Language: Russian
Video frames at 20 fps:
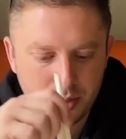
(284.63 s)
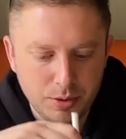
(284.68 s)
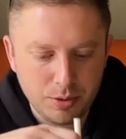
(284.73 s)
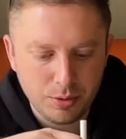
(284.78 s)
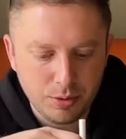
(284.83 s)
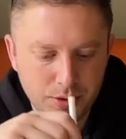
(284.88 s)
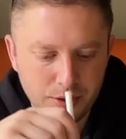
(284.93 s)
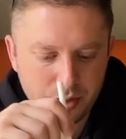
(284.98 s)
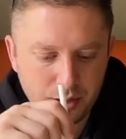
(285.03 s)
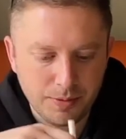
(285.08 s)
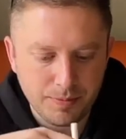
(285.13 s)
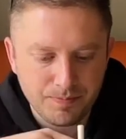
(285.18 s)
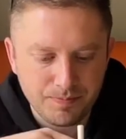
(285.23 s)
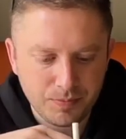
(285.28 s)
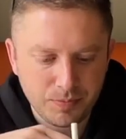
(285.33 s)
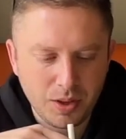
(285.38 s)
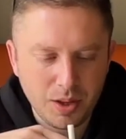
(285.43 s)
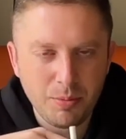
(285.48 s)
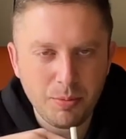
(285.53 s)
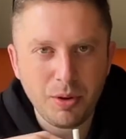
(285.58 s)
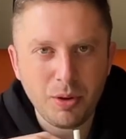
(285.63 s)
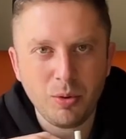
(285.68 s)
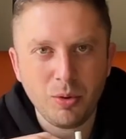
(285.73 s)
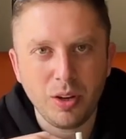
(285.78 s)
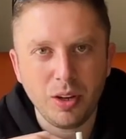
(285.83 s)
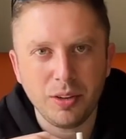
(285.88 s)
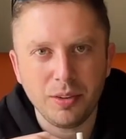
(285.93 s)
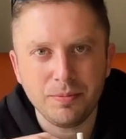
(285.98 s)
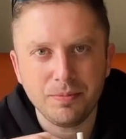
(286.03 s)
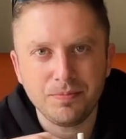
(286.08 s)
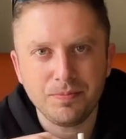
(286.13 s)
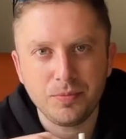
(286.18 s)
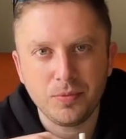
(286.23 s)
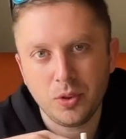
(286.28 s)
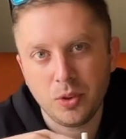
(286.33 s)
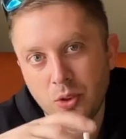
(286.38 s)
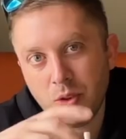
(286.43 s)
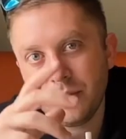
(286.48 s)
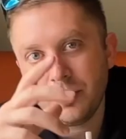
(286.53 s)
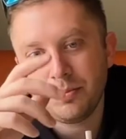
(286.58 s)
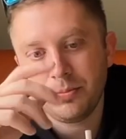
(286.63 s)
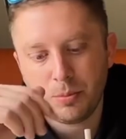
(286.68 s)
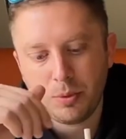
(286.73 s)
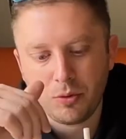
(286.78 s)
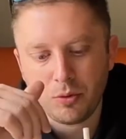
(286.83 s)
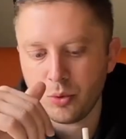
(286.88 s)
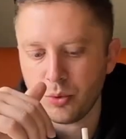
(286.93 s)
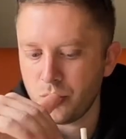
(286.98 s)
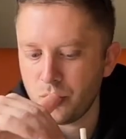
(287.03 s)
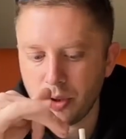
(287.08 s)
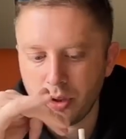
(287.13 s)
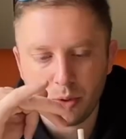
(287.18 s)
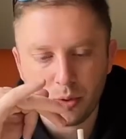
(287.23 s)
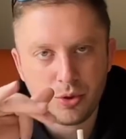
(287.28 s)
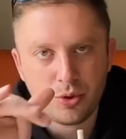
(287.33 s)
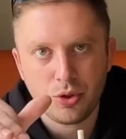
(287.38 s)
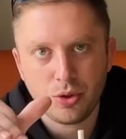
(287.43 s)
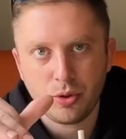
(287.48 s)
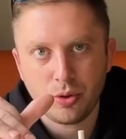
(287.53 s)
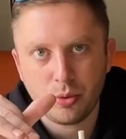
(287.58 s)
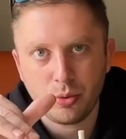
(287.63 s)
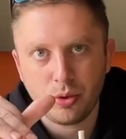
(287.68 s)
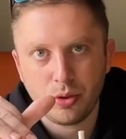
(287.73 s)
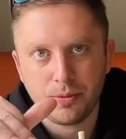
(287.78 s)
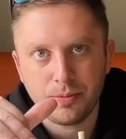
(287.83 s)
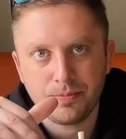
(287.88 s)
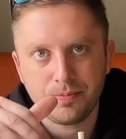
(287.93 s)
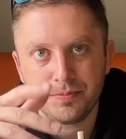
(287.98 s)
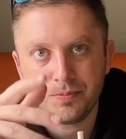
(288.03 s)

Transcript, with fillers: Ну, не знаю, не прикольно, но по вкусу это очень круто.